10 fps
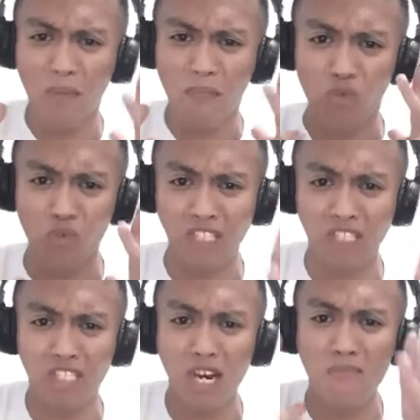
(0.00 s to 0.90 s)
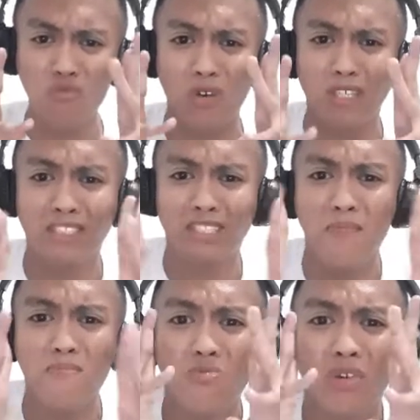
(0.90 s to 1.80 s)
up, what's up, what's
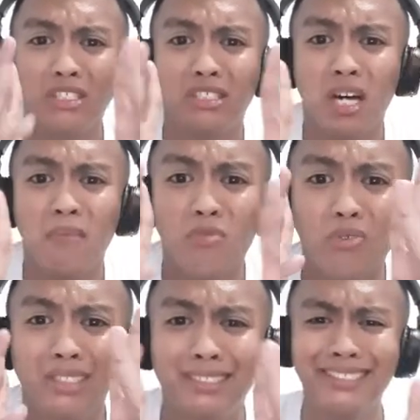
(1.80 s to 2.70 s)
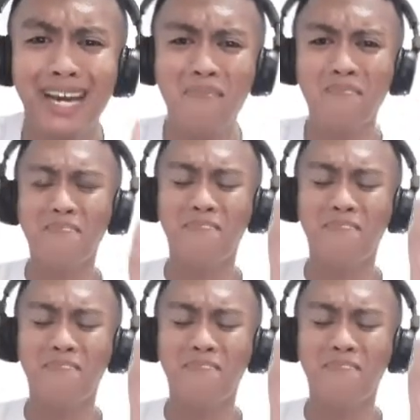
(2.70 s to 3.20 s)
up, what's up, what's up,